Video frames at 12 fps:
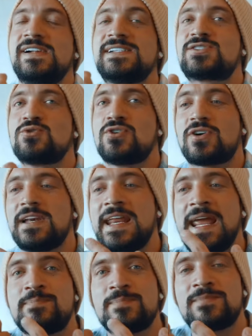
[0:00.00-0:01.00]
Willst du noch
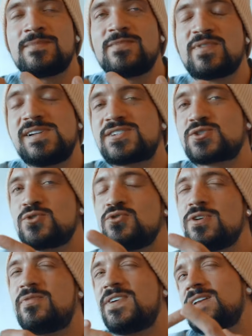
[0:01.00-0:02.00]
leben? Willst du
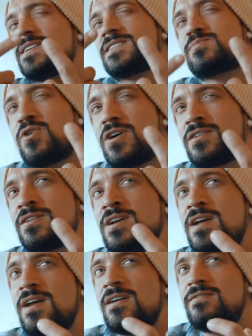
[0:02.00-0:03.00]
nur Fitness machen?
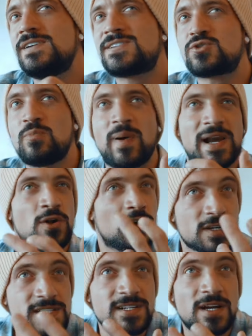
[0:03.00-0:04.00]
Willst du
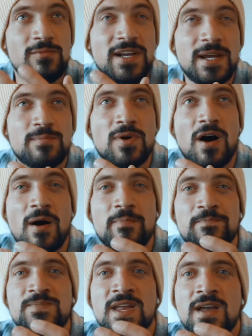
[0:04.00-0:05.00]
Balance in deinem Leben
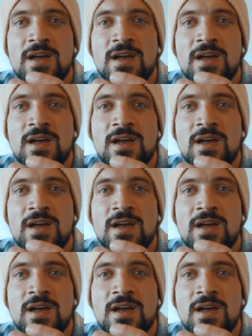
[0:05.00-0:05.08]
haben?